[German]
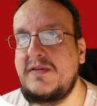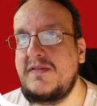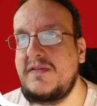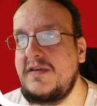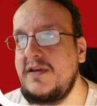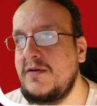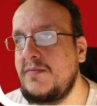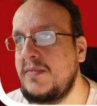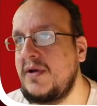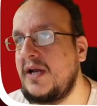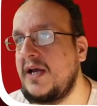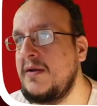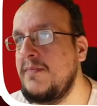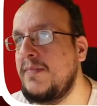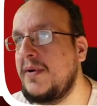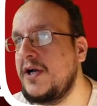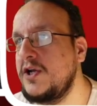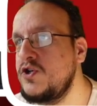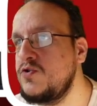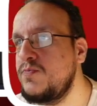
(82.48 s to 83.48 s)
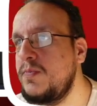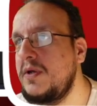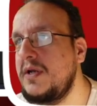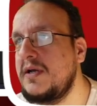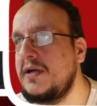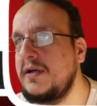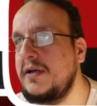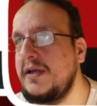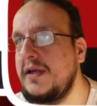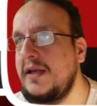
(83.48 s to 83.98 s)
jetzt hier mal ein Beispiel
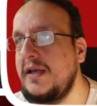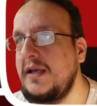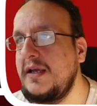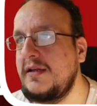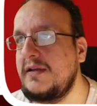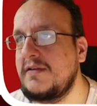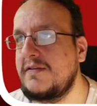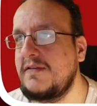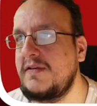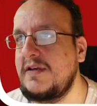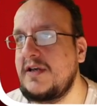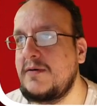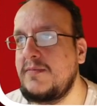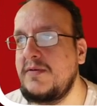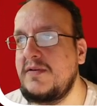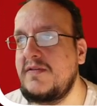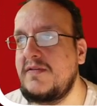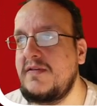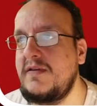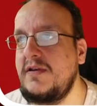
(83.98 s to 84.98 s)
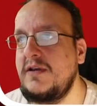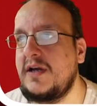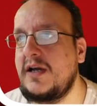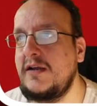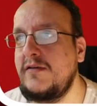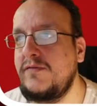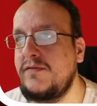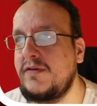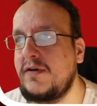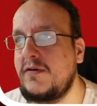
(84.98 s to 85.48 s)
angelegt, also ich habe jetzt hier
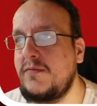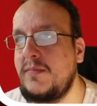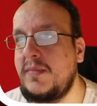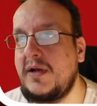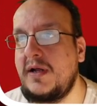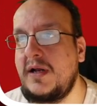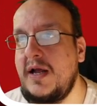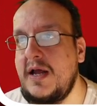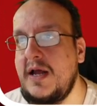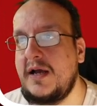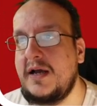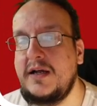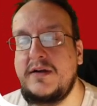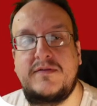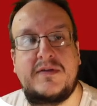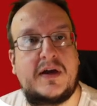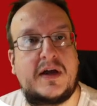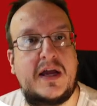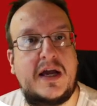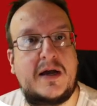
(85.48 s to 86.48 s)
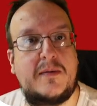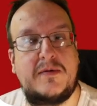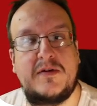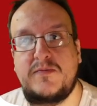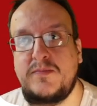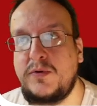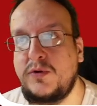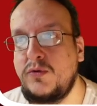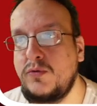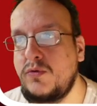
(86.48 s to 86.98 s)
einfach mal ein variables
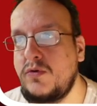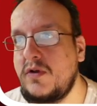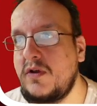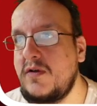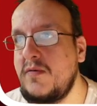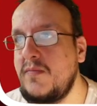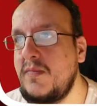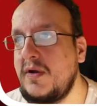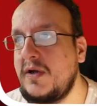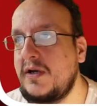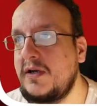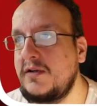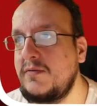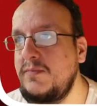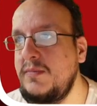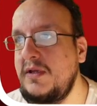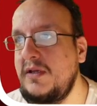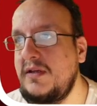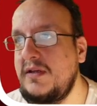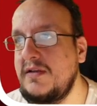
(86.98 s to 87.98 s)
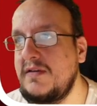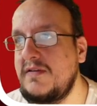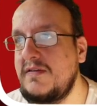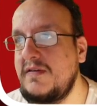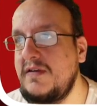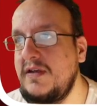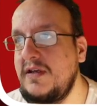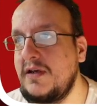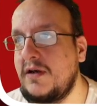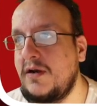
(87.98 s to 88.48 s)
Produkt gemacht mit jetzt
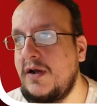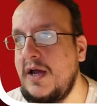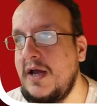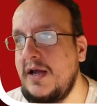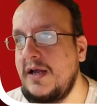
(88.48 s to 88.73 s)
hier